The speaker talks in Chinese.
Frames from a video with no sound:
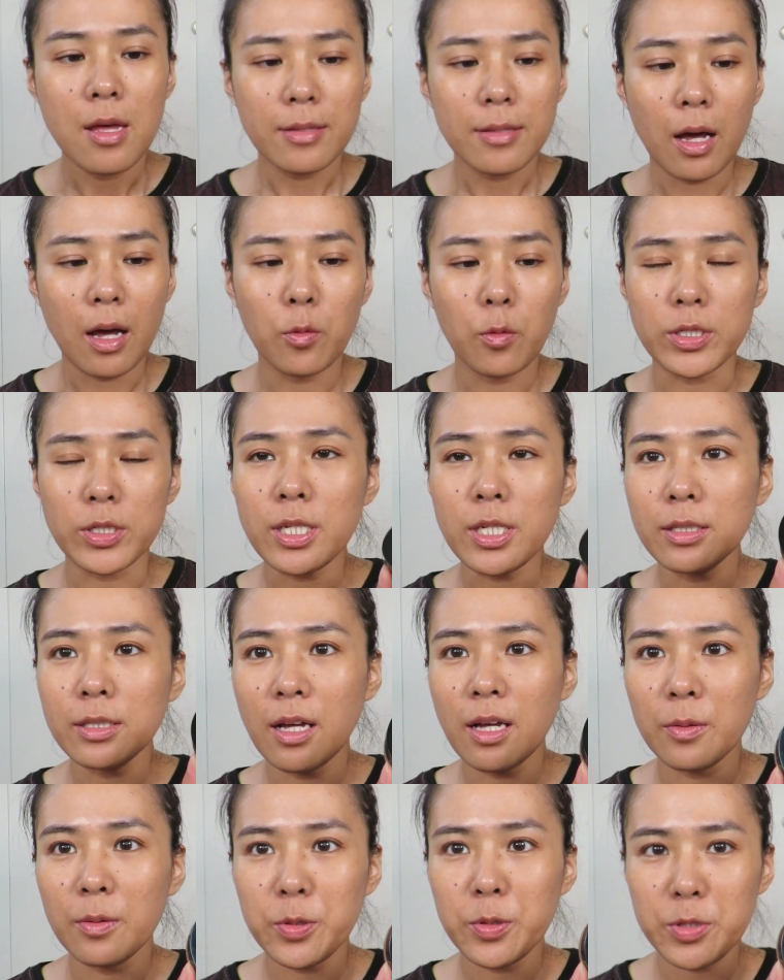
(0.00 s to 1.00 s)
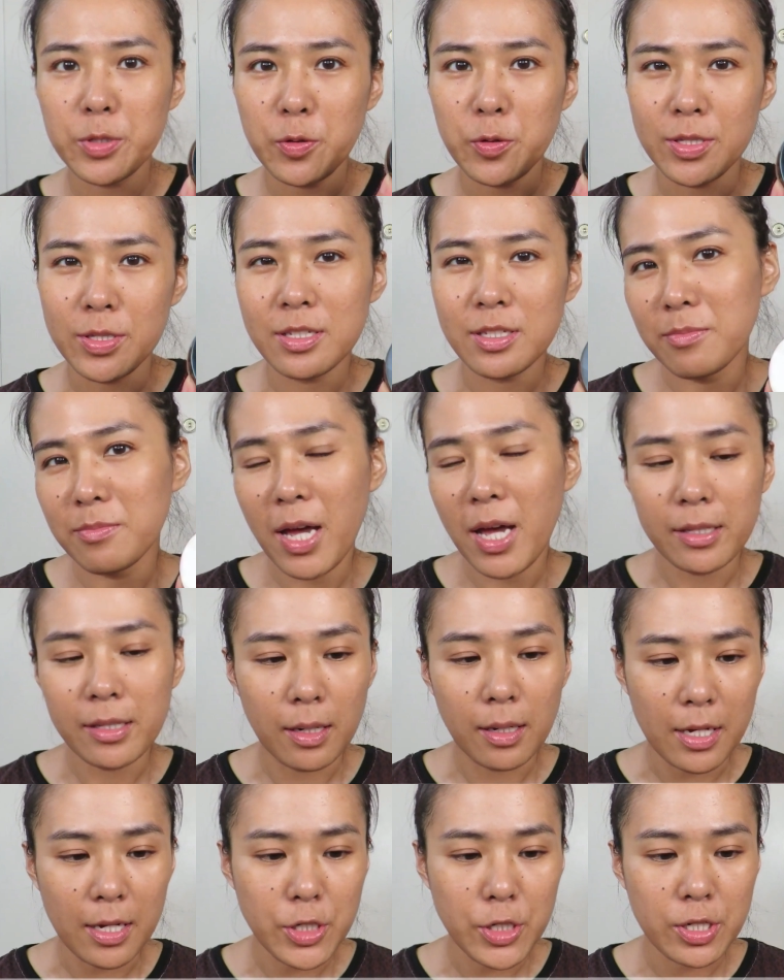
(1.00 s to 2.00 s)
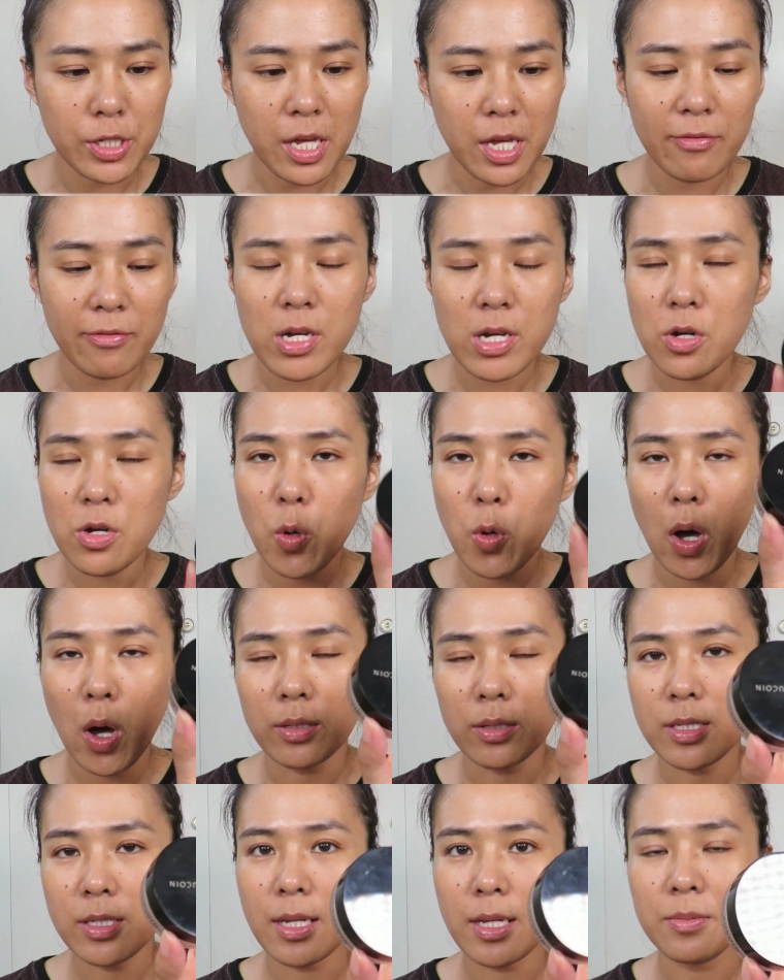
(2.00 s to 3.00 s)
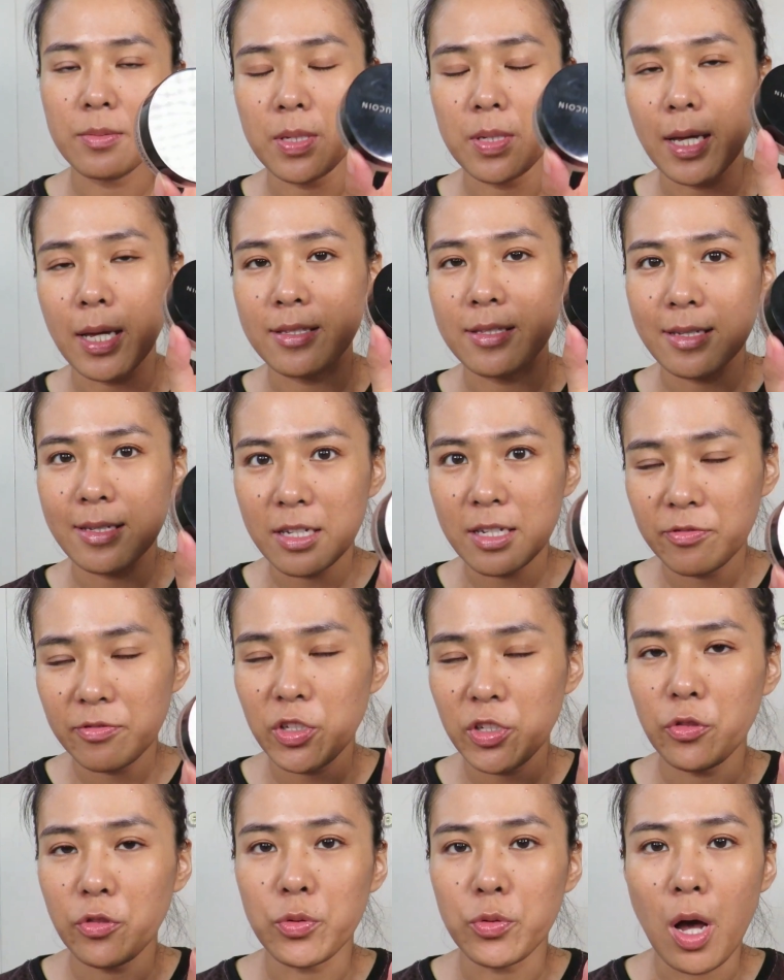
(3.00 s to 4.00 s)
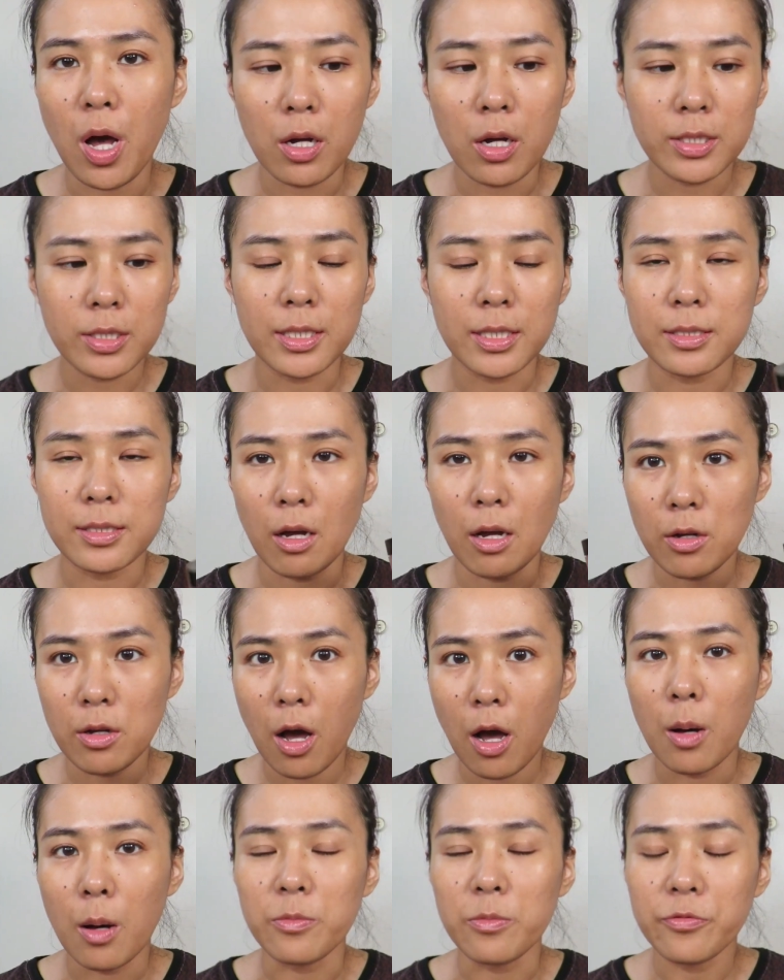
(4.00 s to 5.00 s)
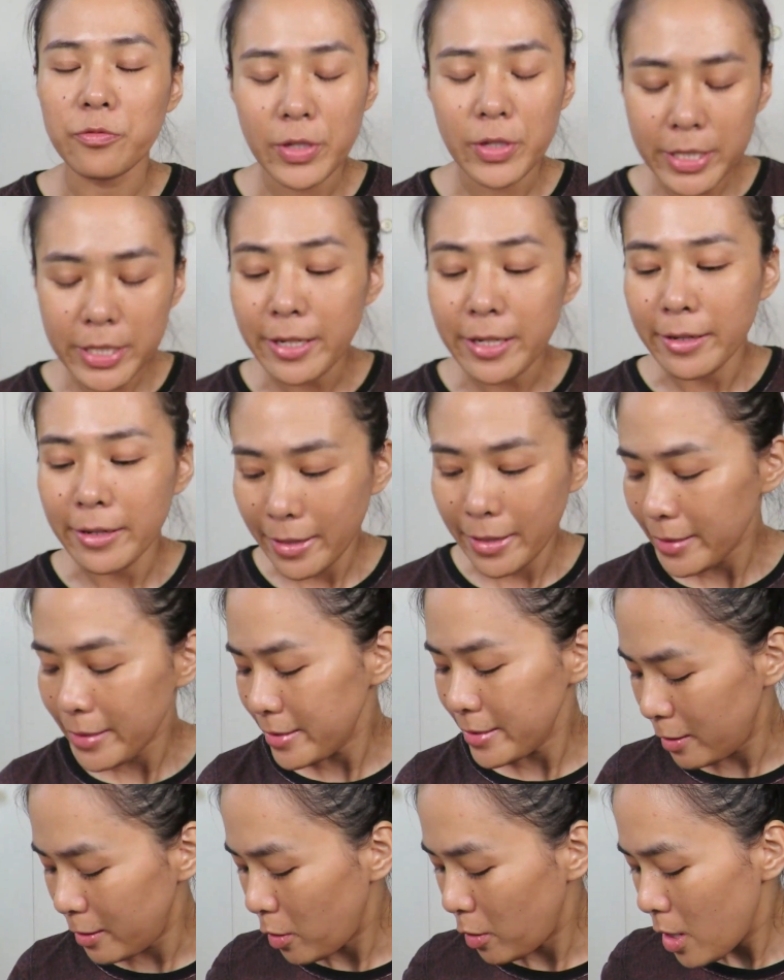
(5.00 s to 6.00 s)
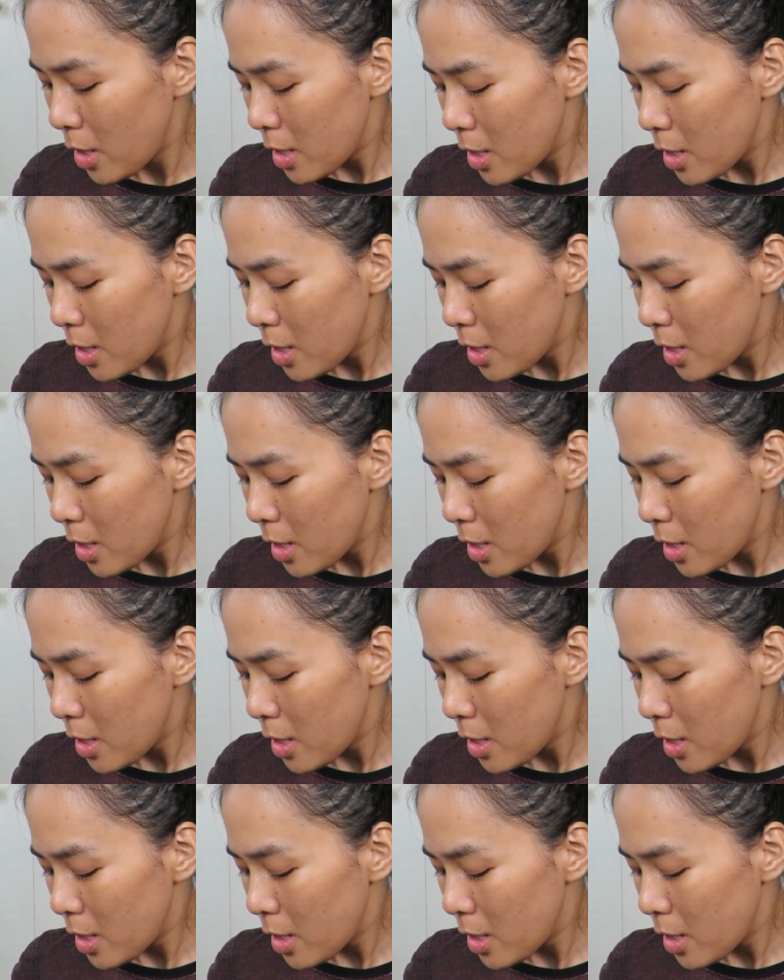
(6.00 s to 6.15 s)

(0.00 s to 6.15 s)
那我这个呢，并不是我自己买的了，是 Kevin Alcorn sent me as a gift through o c t l e y c o m 非常感谢。